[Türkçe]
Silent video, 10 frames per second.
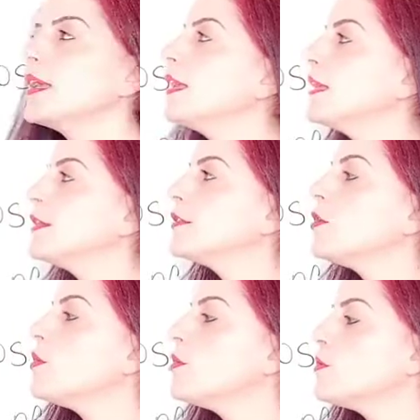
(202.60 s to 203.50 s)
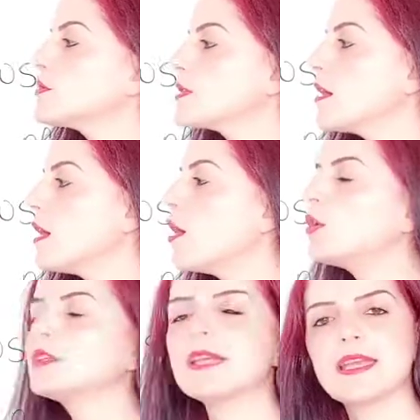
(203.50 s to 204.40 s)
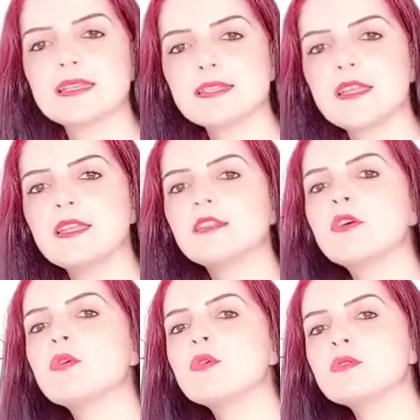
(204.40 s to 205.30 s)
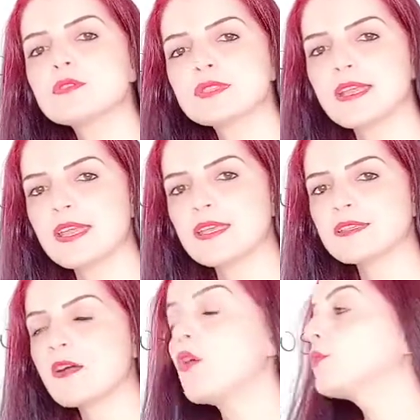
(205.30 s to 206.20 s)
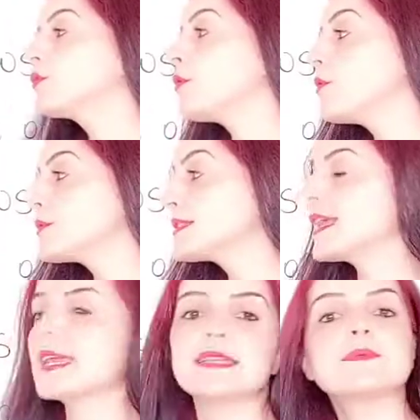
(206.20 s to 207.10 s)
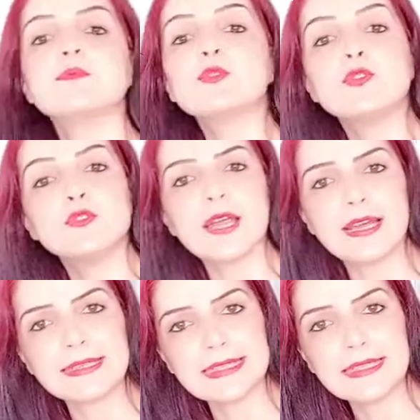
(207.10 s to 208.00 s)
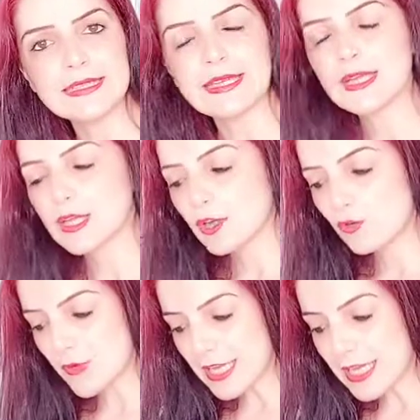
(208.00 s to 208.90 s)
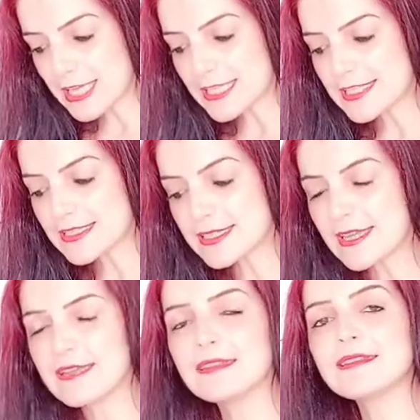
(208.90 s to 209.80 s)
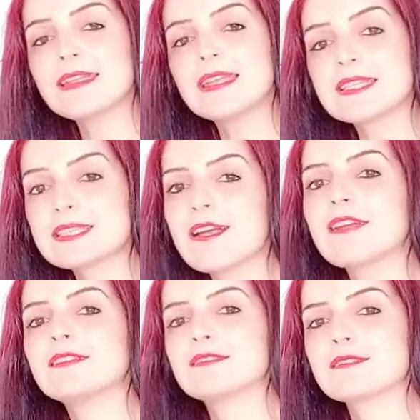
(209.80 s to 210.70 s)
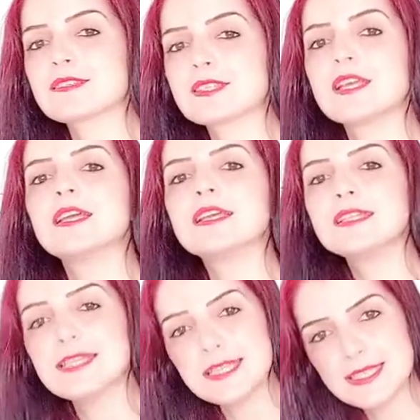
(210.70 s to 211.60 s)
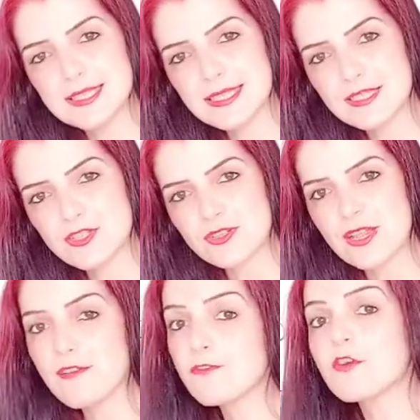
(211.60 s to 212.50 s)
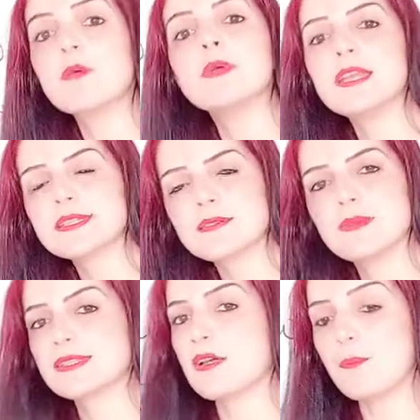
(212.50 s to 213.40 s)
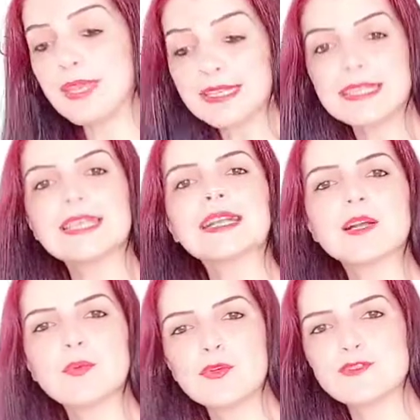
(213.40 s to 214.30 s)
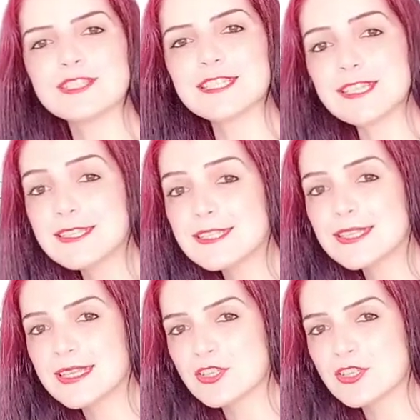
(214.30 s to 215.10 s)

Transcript: in those holidays, in those days, on those days bu günlerde we stand in silence. Sessizlik içinde for a minute mesela bir dakika boyunca sessizlik